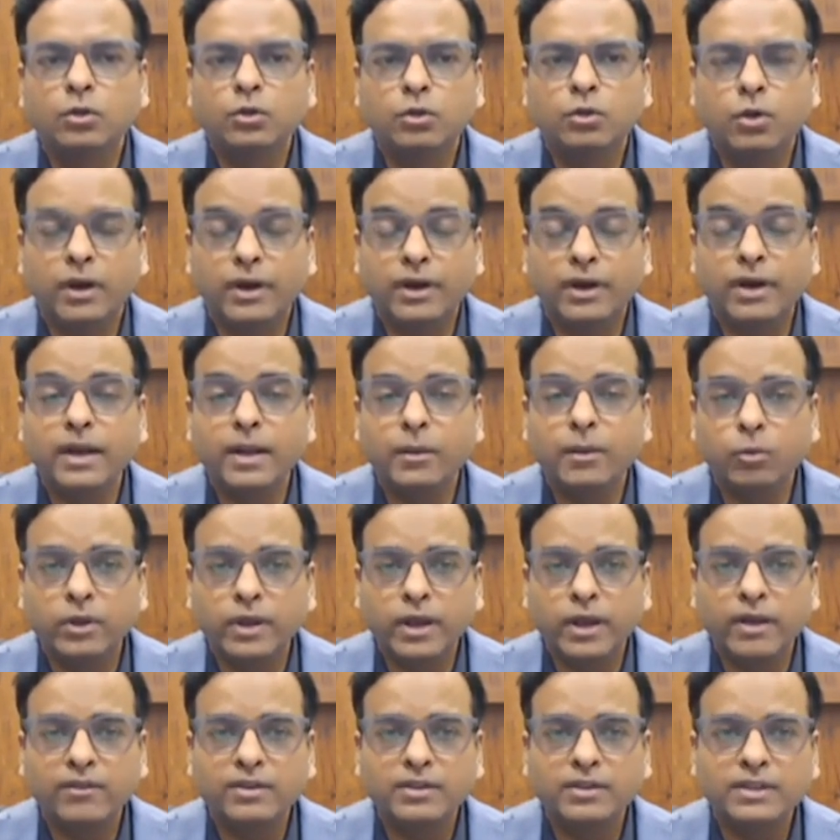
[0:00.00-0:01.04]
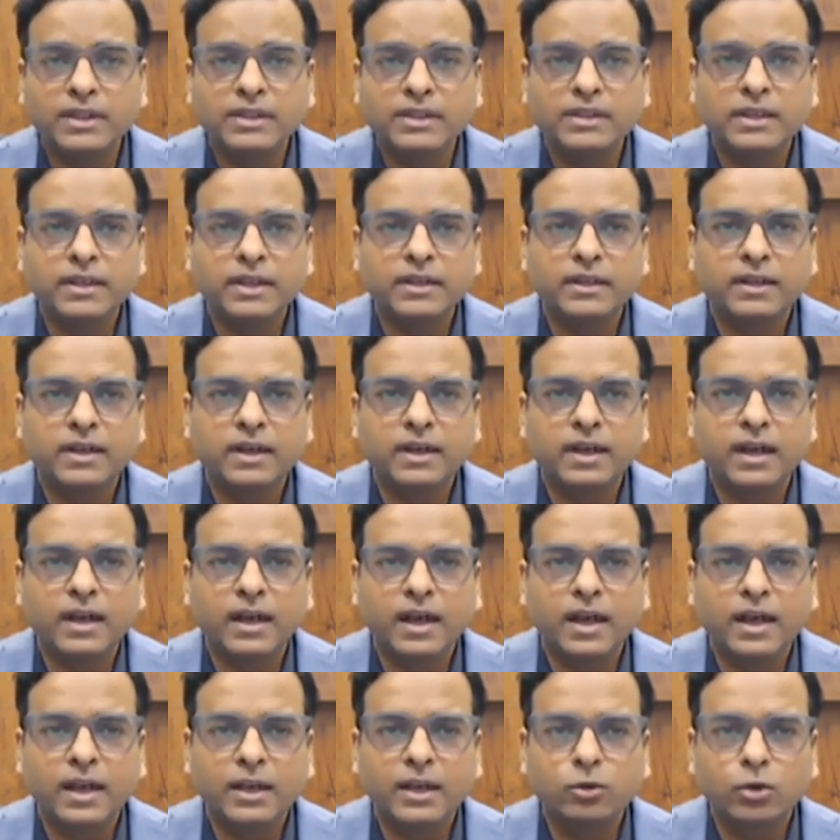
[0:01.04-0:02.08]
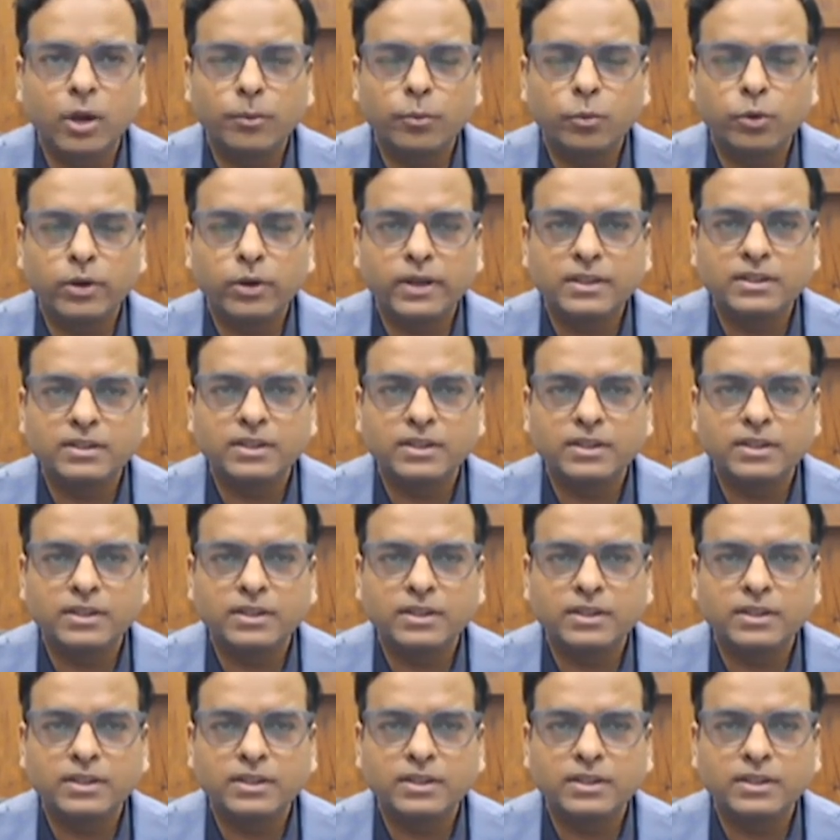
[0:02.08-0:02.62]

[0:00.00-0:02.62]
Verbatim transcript: तो 100 डे मूविंग एवरेज के नीचे ट्रेड करने लगा है तो आपको एक